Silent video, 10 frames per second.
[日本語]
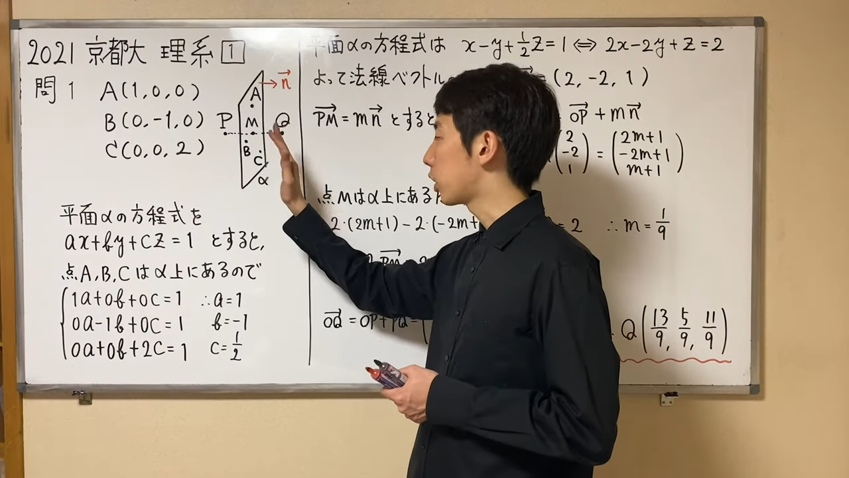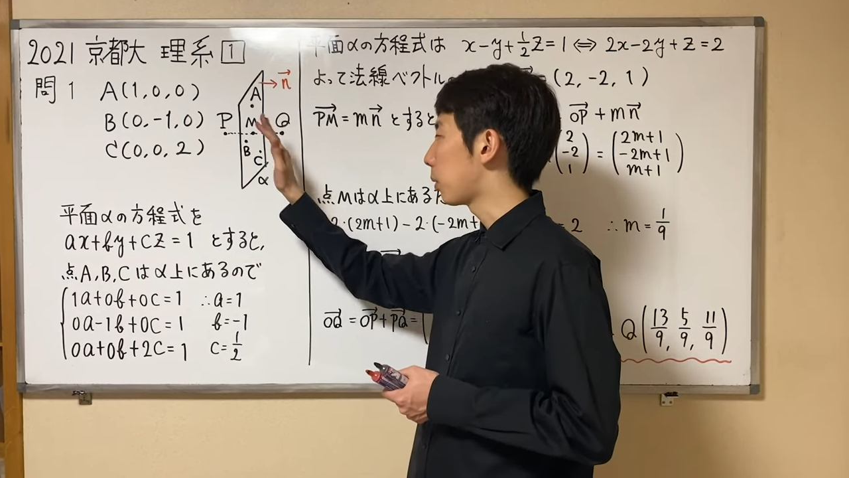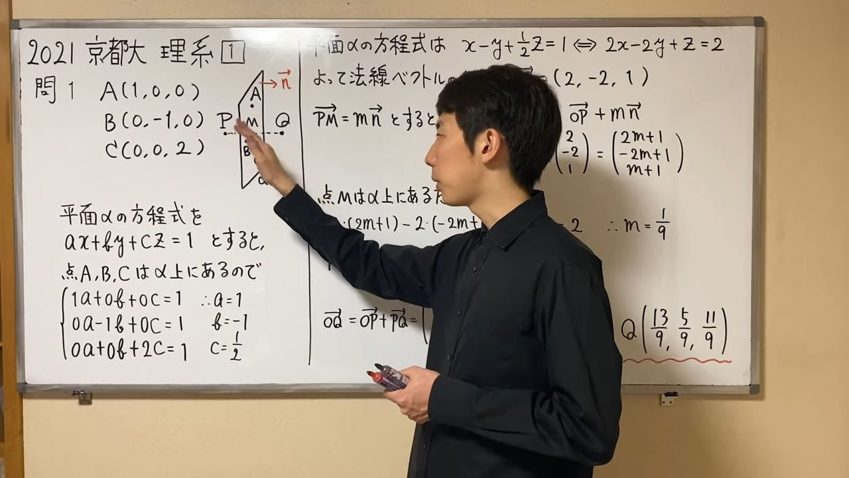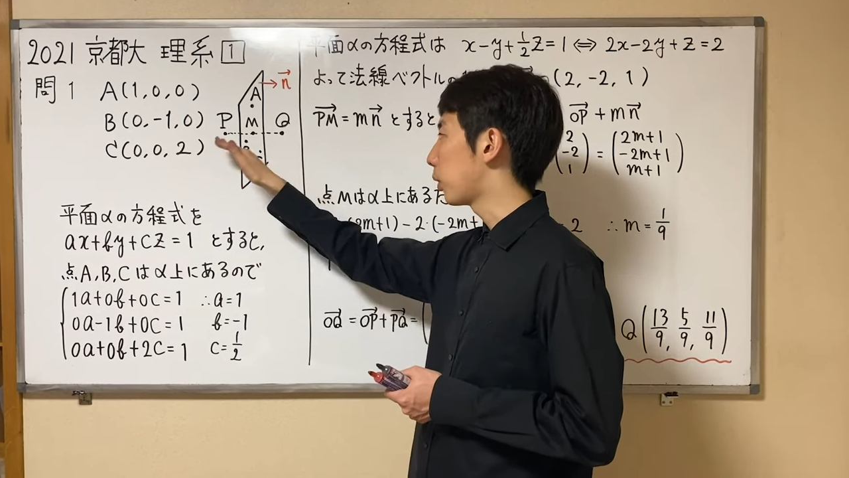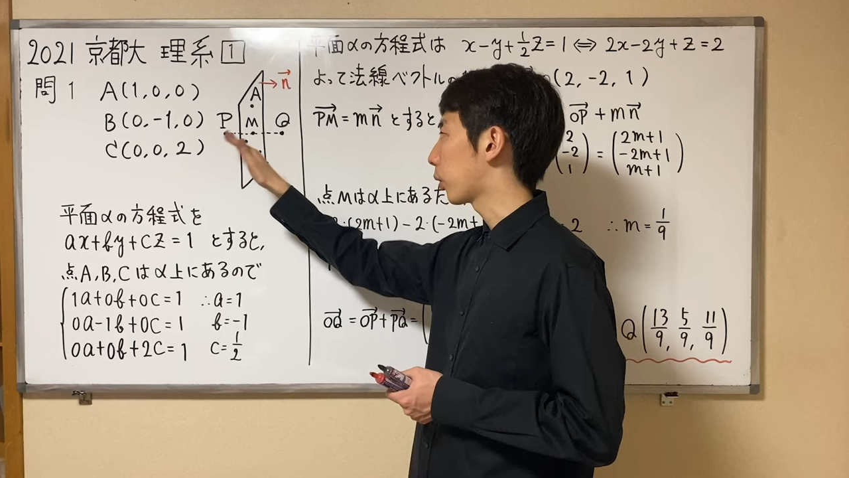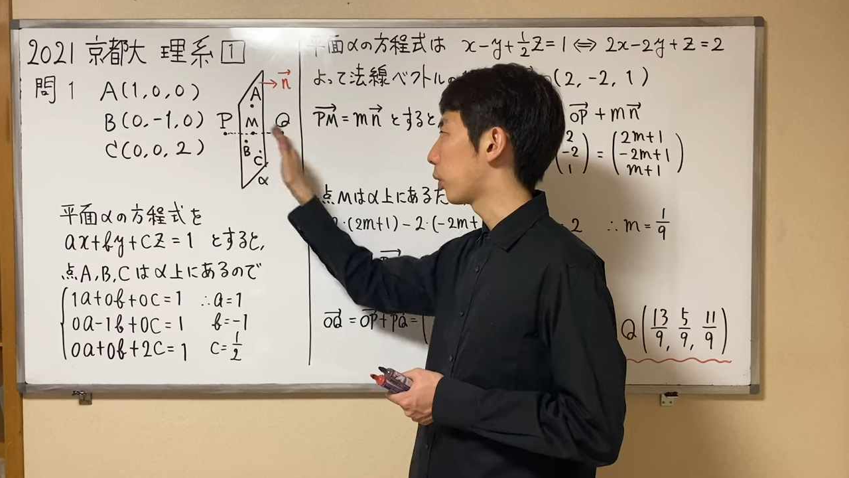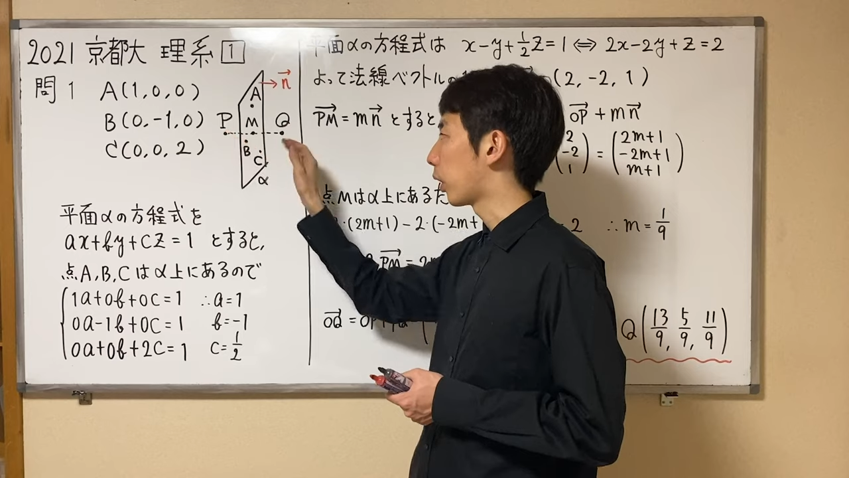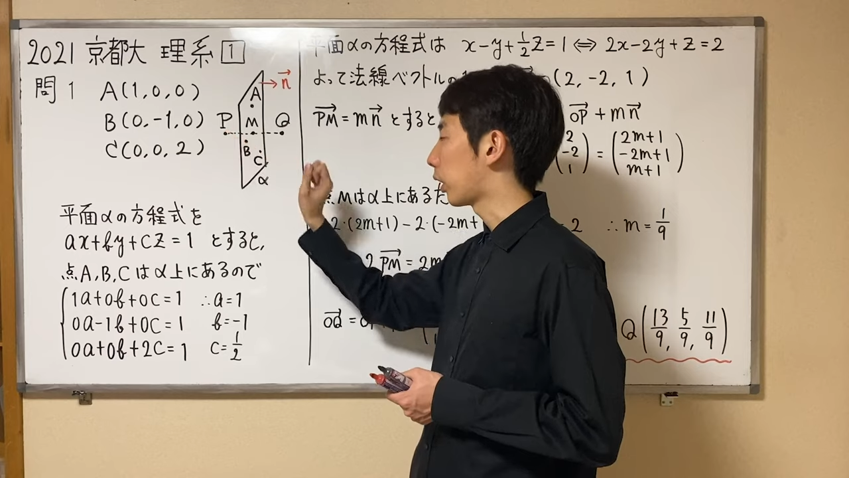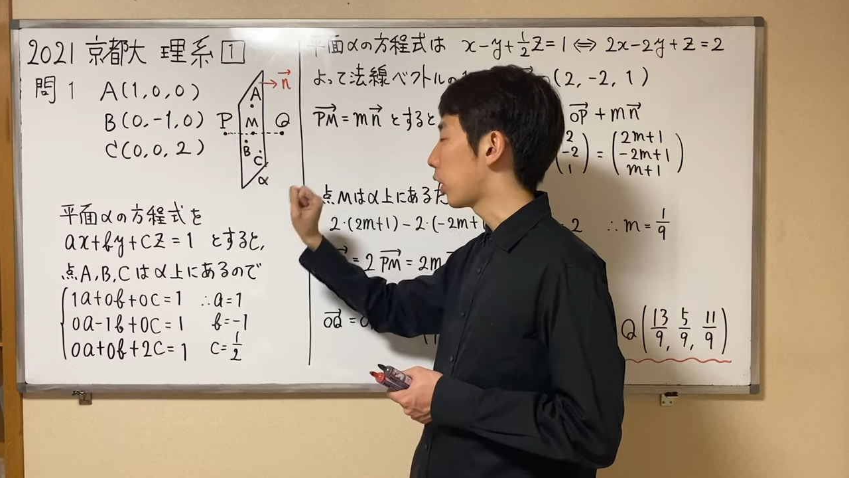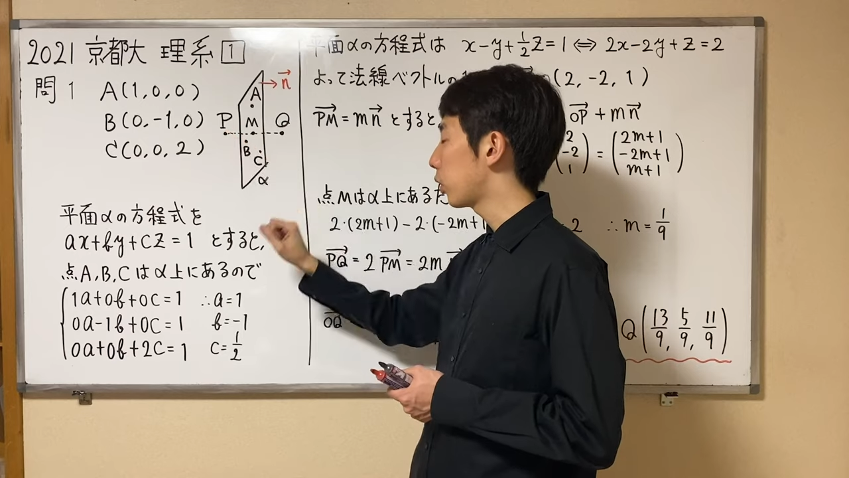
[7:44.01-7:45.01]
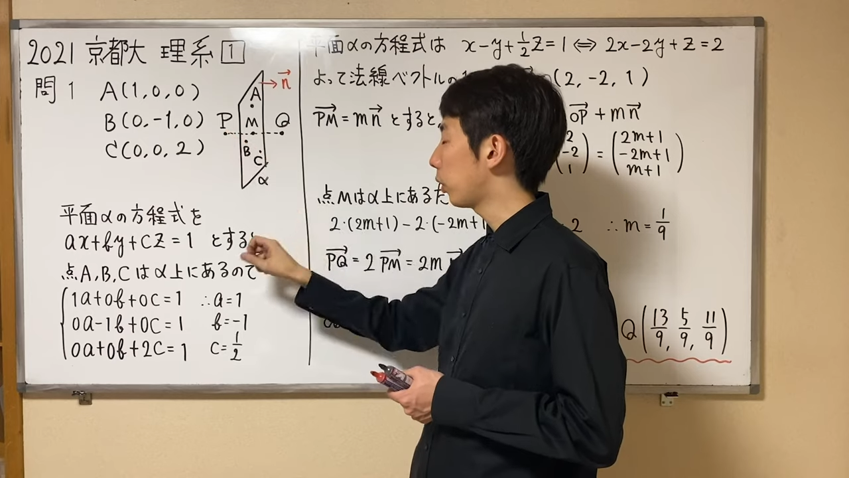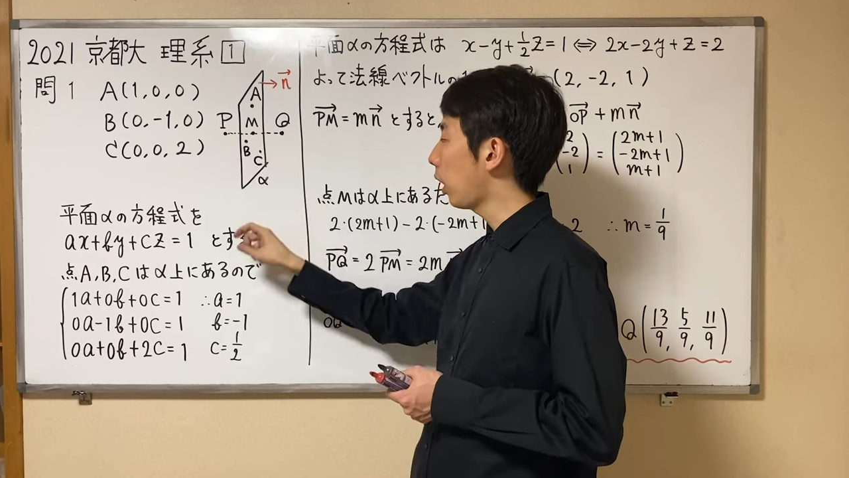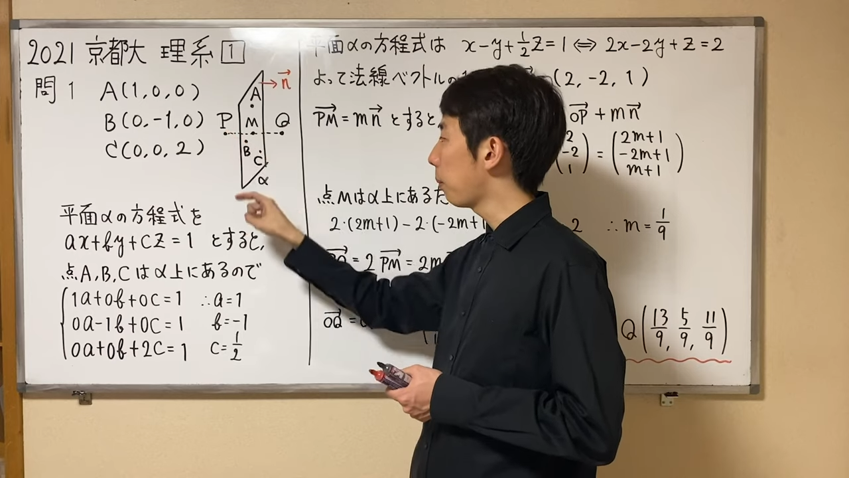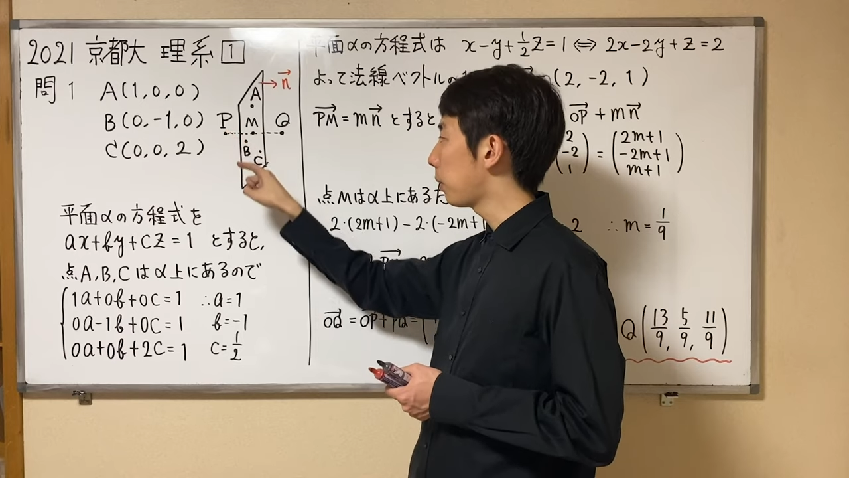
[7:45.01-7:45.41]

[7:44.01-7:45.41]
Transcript: して P と Q が対象で、